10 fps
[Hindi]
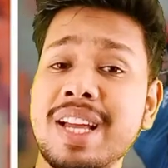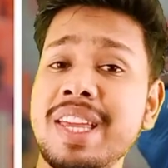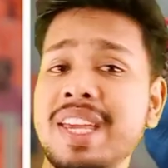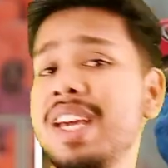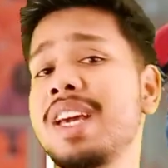रहा था
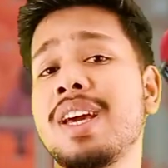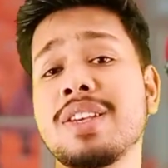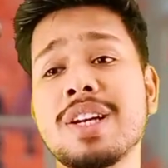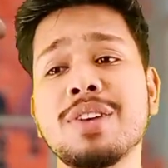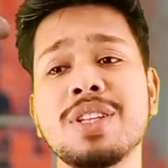
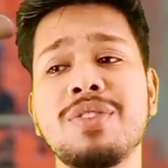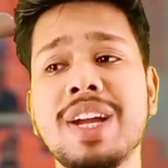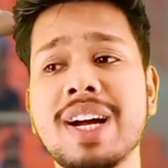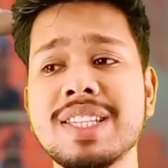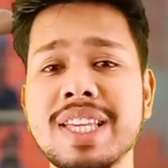ये साउथ
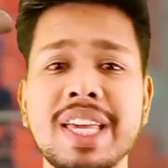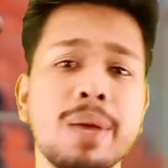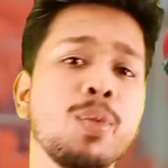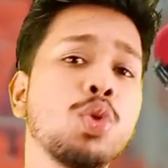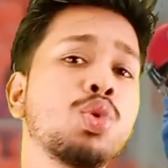अफ्रीका से
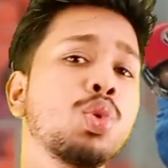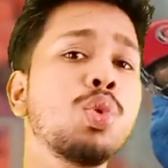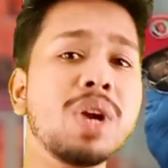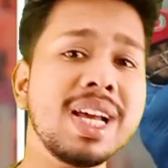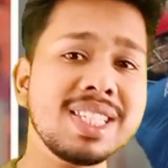गेम को
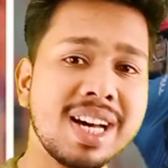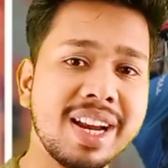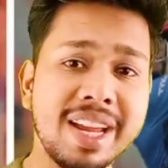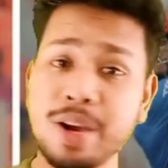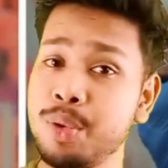दूर ले जा
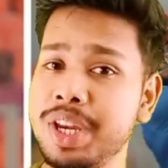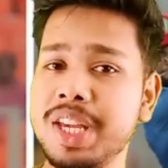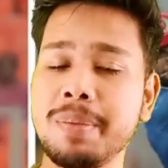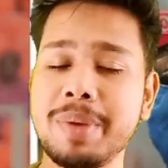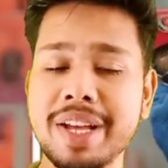रहे हैं
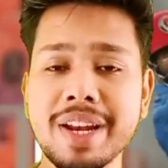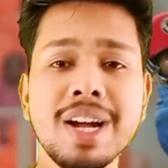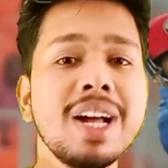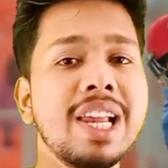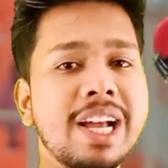उन्हीं के
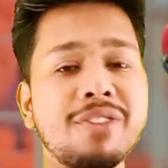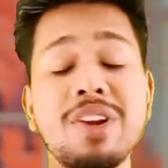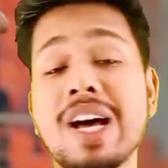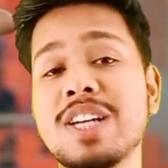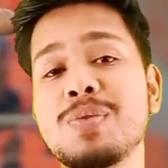प्लेयर लेकिन
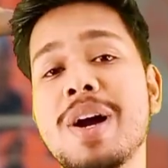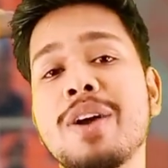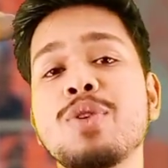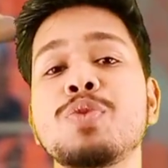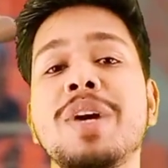फिर लास्ट में
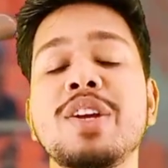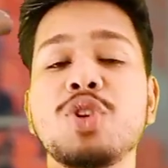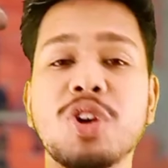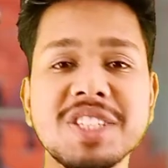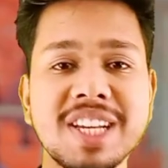आकर कुछ बड़े
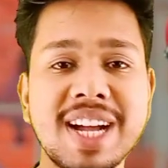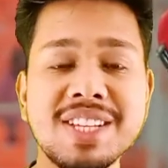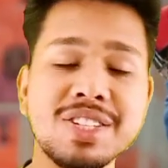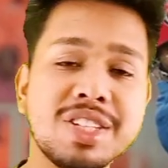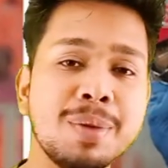शॉट्स
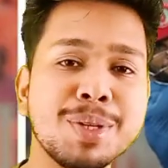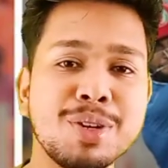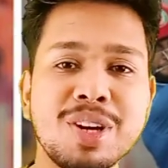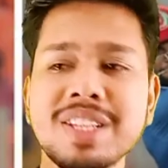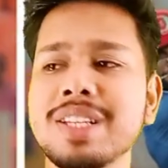लगाए जिसकी
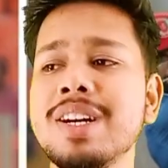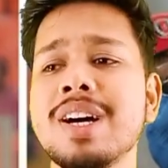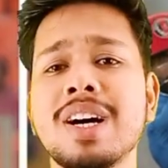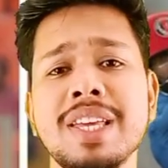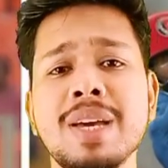बदौलत
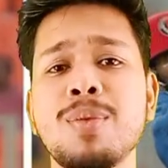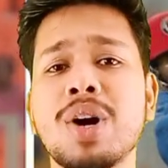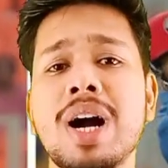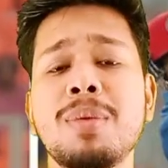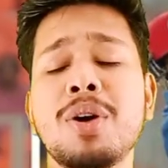ये
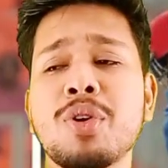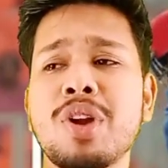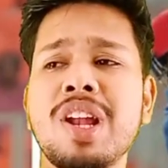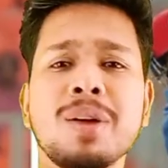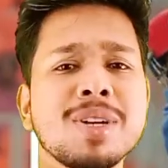मुकाबला
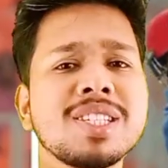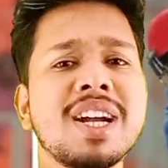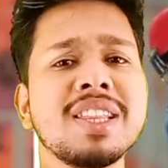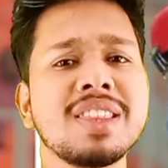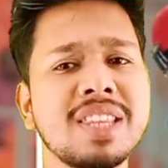उन्होंने लगभग
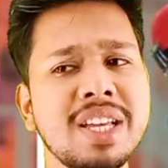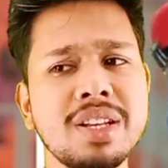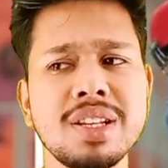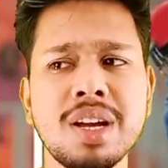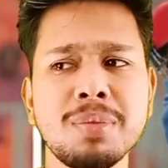साढ़े
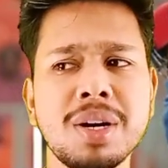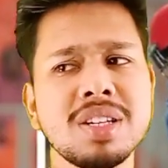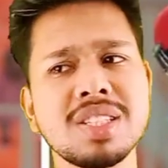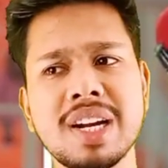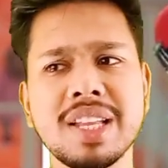तीन
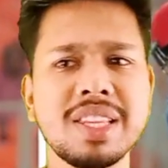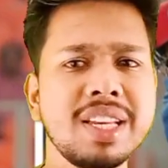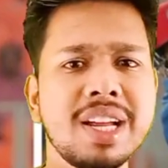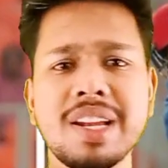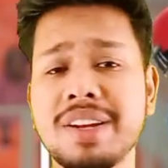लगभग साढ़े
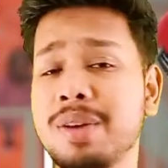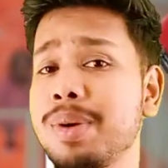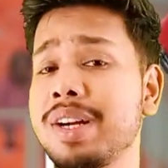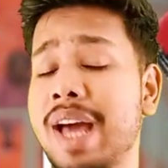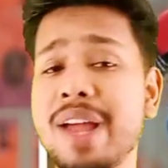तीन या
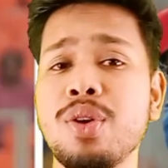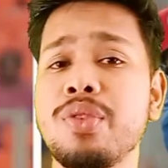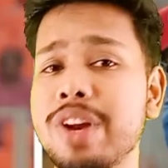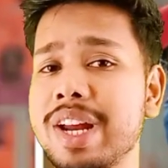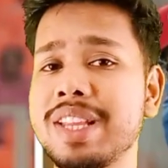लगभग ढाई
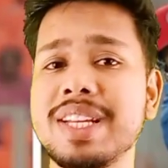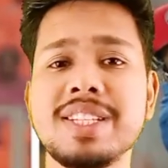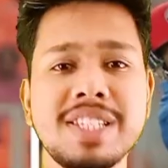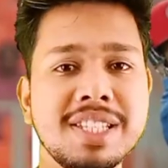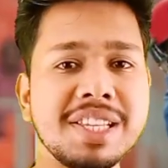ओवर
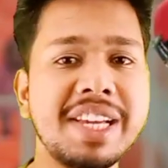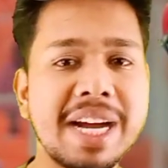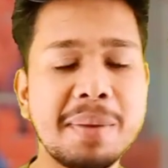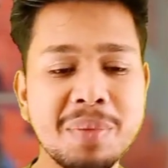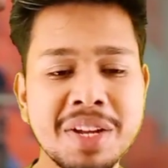रहते जीत
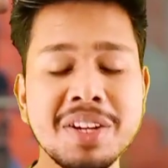लिया